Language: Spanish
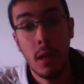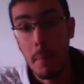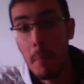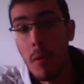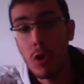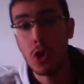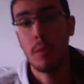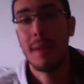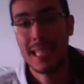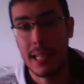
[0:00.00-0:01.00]
mucho
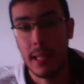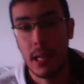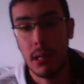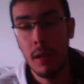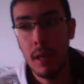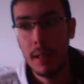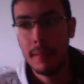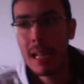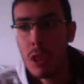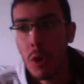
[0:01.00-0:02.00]
más allá,
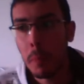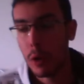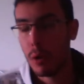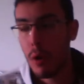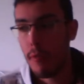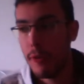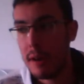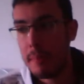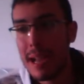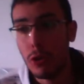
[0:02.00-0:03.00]
dando por
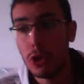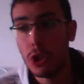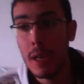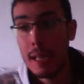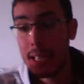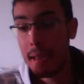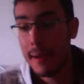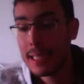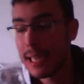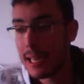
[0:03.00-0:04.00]
confirmados que
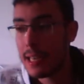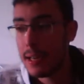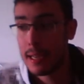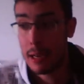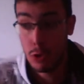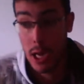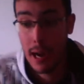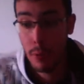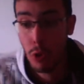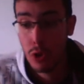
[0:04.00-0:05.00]
va a salir que los Game
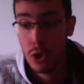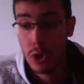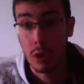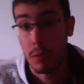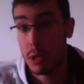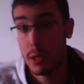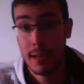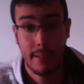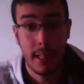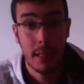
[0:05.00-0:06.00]
Awards, como
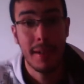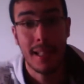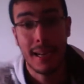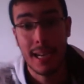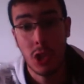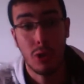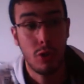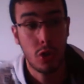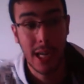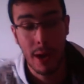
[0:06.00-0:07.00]
recientemente el caso de
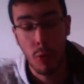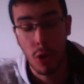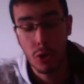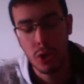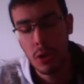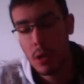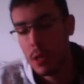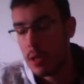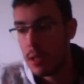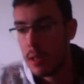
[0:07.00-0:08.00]
los Game Awards,
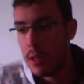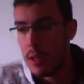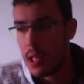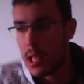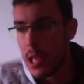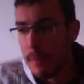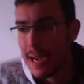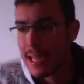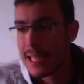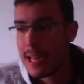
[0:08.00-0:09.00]

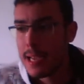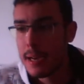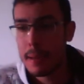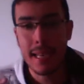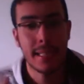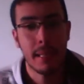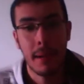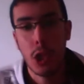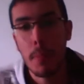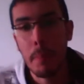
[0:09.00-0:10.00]
iba a salir que si
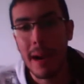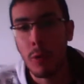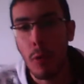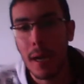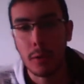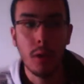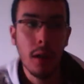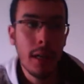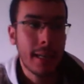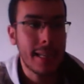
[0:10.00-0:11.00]
Metroid Prime 4,
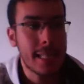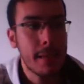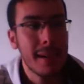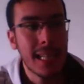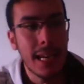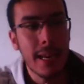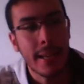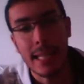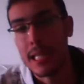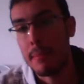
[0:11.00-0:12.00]
que si iba a salir
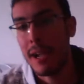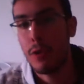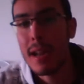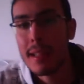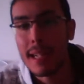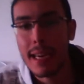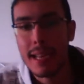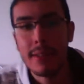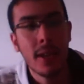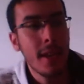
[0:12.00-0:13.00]
que si Mayoneta
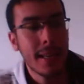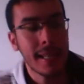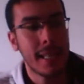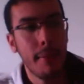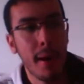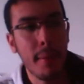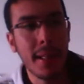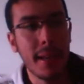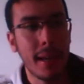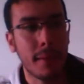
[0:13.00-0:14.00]
3, que si le van a
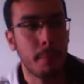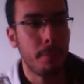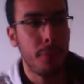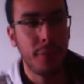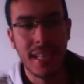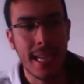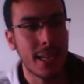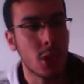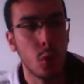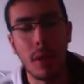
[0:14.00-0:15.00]
meter te echa
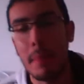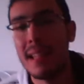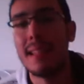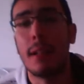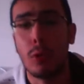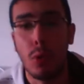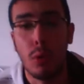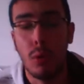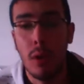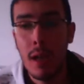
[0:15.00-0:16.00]
absolutamente a
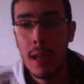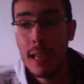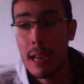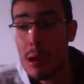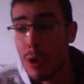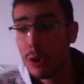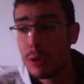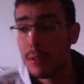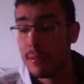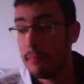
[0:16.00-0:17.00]
todo. Y
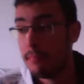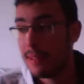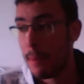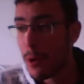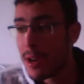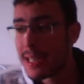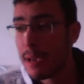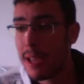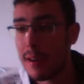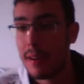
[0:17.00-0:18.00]
luego te pones a
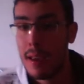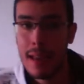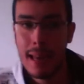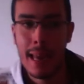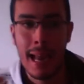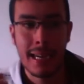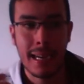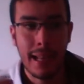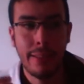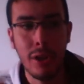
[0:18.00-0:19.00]
ver las
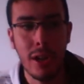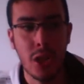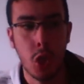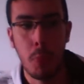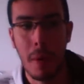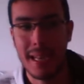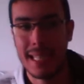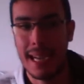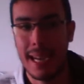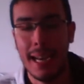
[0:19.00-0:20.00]
reacciones super
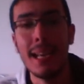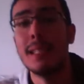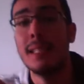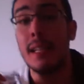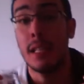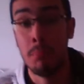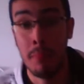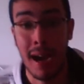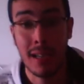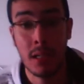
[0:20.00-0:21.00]
exageradas de
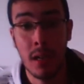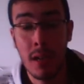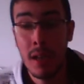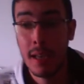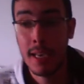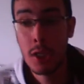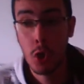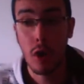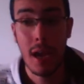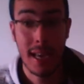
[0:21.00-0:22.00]
Smash, que
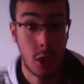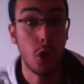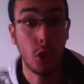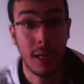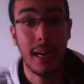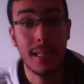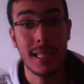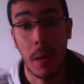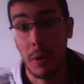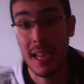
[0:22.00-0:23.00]
eso es otra,
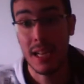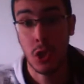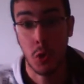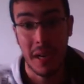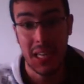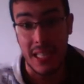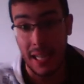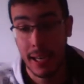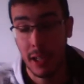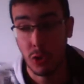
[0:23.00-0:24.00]
se ponían super
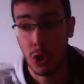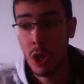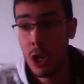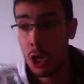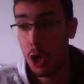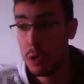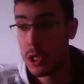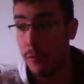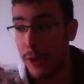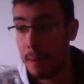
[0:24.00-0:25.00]
exagerados, como
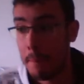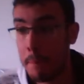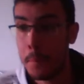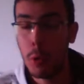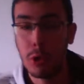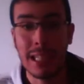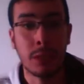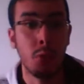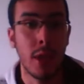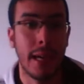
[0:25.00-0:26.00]
si fueran putas
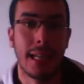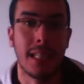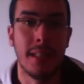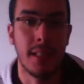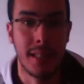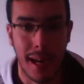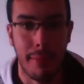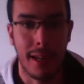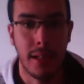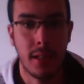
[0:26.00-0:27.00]
muñecas
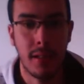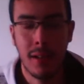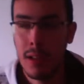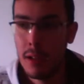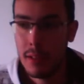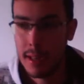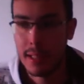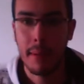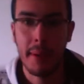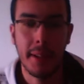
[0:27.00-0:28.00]
hinchables,
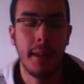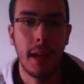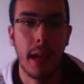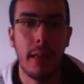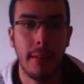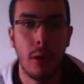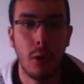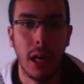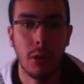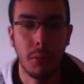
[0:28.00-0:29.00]
directamente, ya hay que decirlo
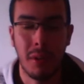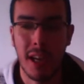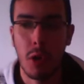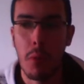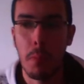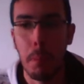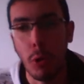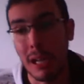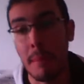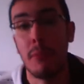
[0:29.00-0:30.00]
claro, se ponían como
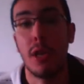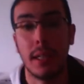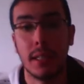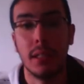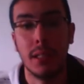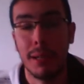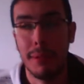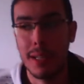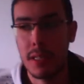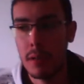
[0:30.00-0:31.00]
putas muñecas
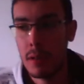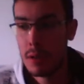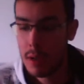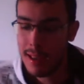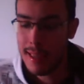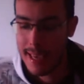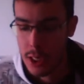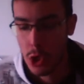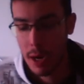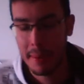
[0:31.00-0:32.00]
hinchables. Y
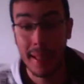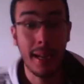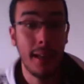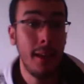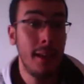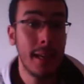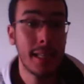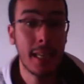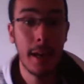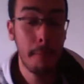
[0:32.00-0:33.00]
eso la verdad
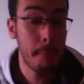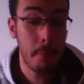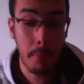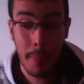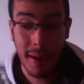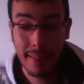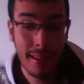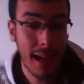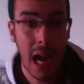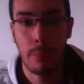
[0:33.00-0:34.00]
es que me
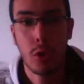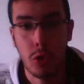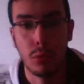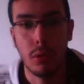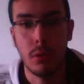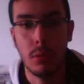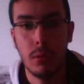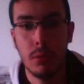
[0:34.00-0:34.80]
parece absurdo.